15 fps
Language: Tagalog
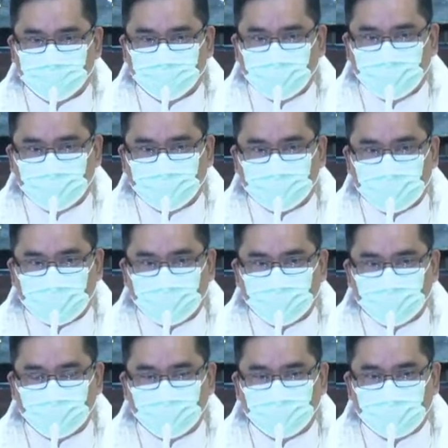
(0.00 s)
meron
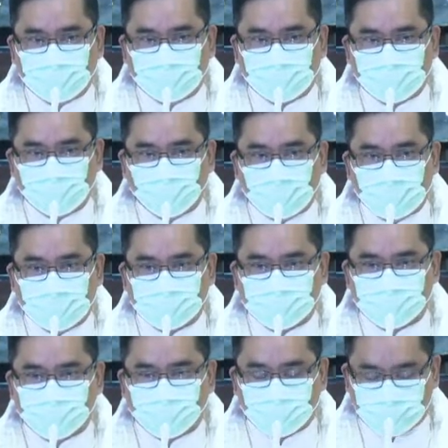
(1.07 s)
tayong pagtitiwala sa
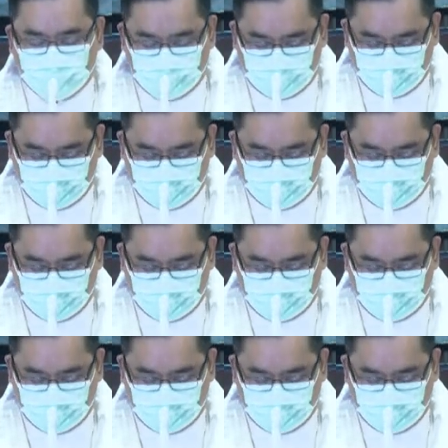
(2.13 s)
Diyos